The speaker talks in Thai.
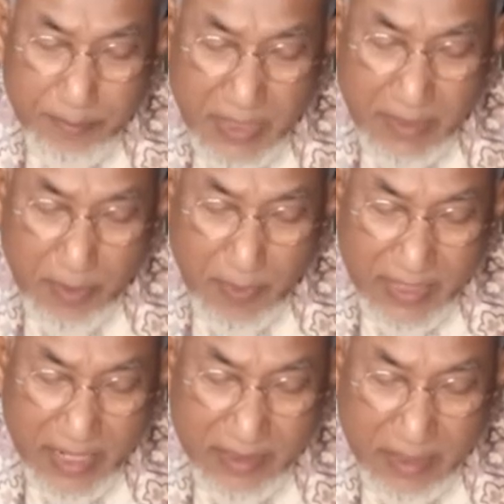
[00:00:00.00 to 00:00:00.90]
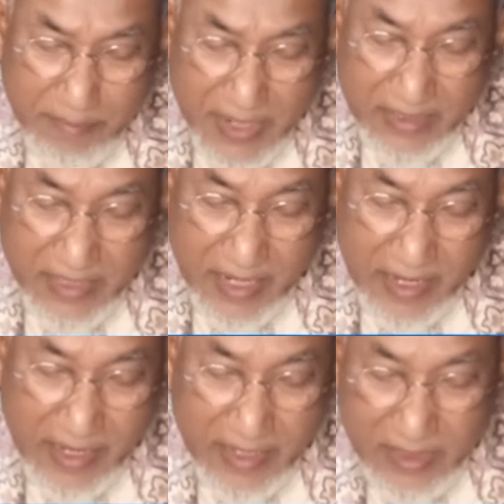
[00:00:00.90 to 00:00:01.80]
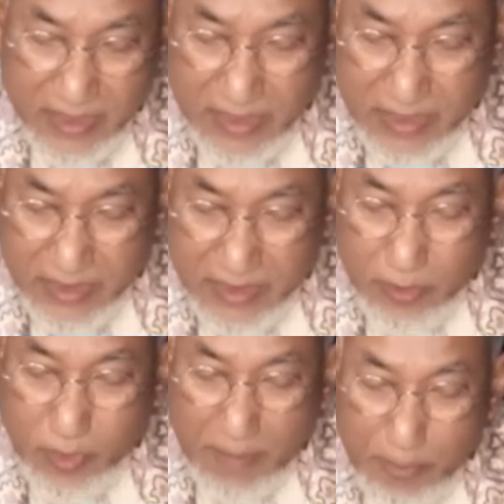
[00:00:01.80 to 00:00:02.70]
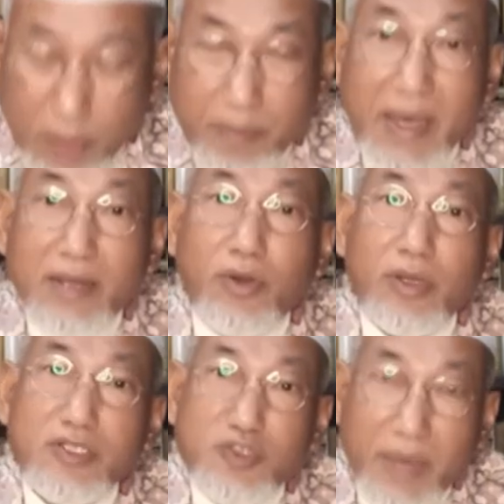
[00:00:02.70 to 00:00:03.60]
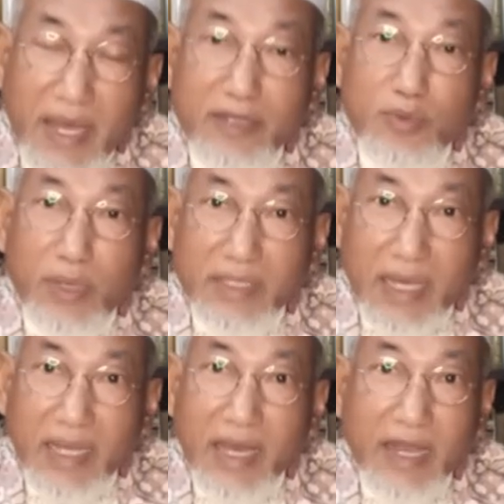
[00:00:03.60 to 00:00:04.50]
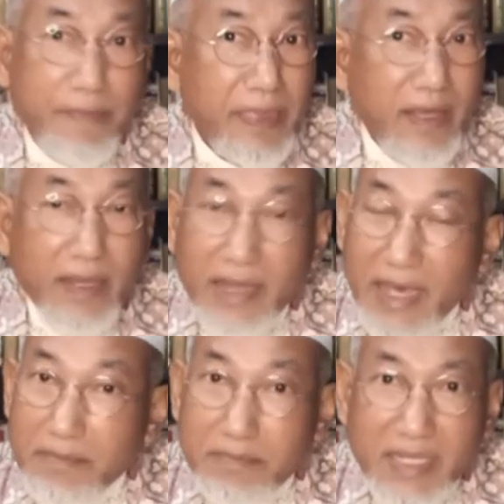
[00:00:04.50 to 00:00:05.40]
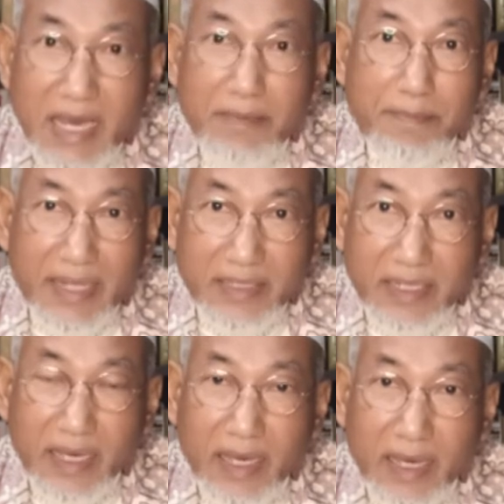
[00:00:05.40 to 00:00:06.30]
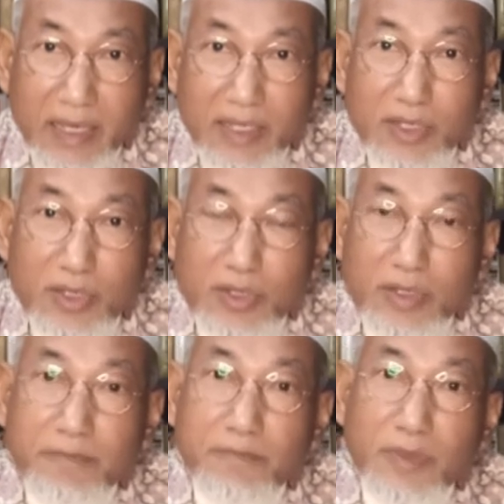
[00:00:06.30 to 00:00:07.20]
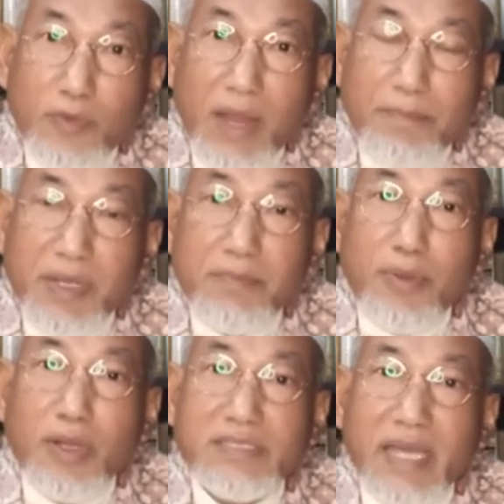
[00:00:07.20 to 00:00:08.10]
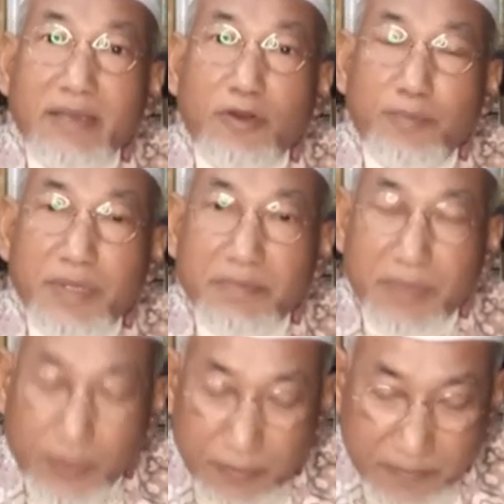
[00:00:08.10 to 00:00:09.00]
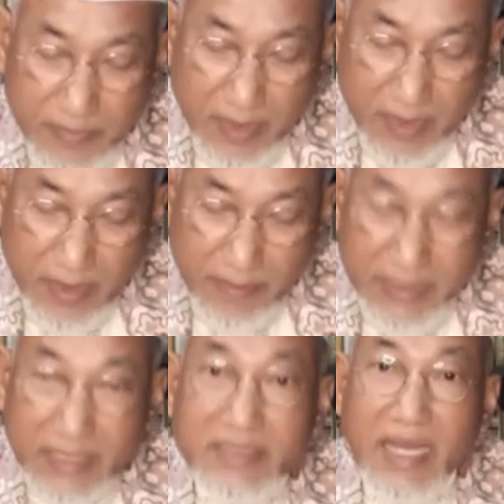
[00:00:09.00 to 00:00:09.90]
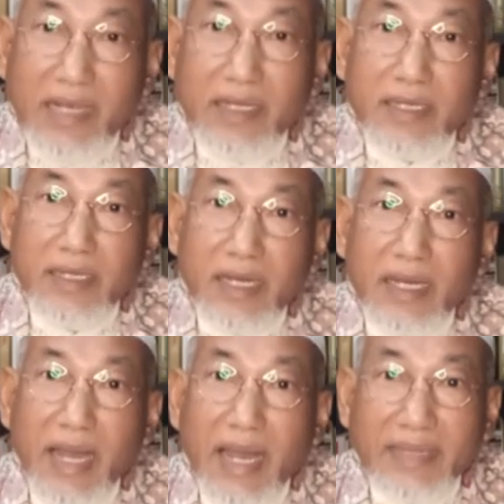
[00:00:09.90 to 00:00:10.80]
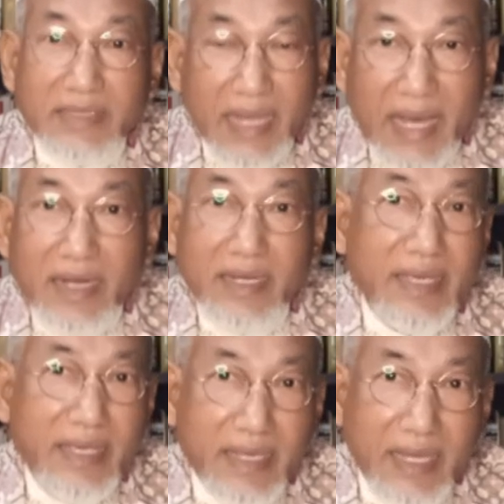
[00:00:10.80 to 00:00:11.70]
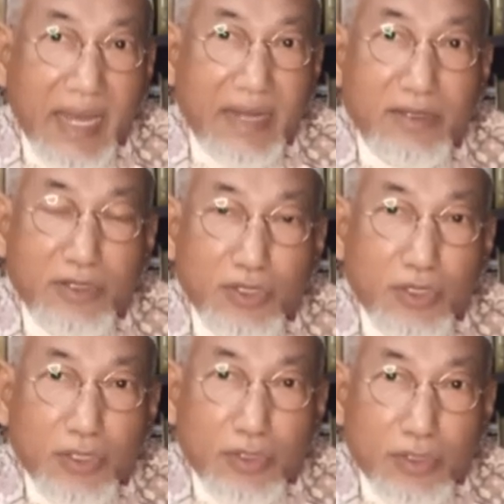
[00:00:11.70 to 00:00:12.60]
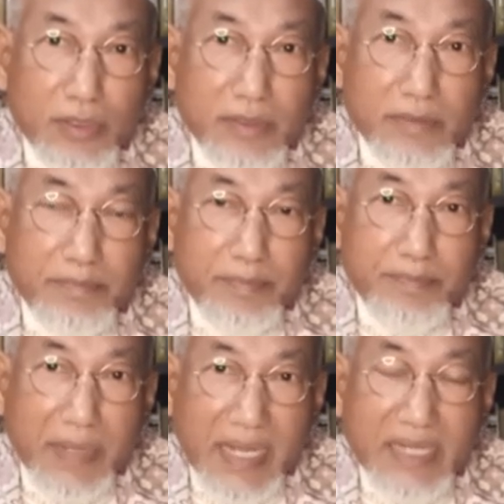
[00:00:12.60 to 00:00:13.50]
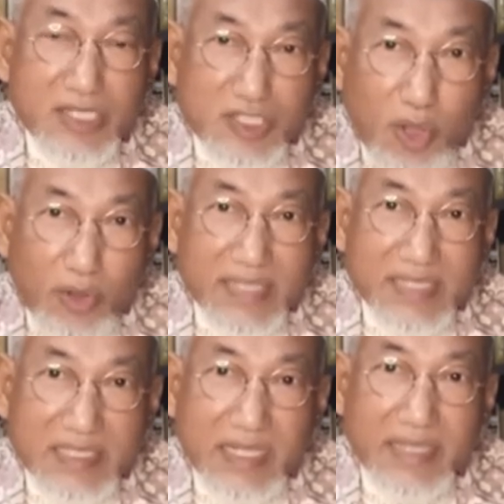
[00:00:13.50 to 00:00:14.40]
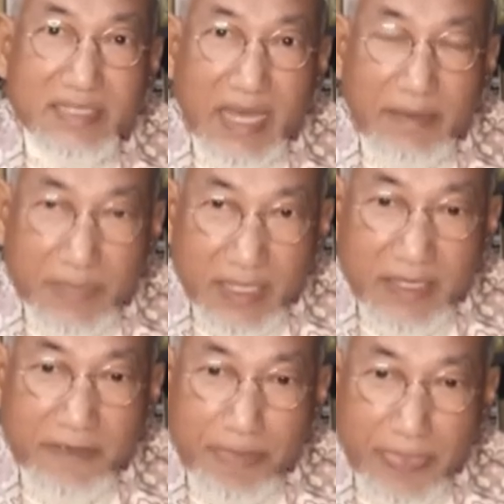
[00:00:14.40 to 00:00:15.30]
เพียงเพราะว่าท่านนั้นปรารถนาความโปรดปรานของอัลลอฮฺสุบฮานุวตาลา และไม่ได้ปรารถนาความพึงพอใจของเพื่อนมนุษย์ เพราะฉะนั้นจากอัตลักษณ์และเอกลักษณ์ประการที่สองในศาสนาอิสลามนี้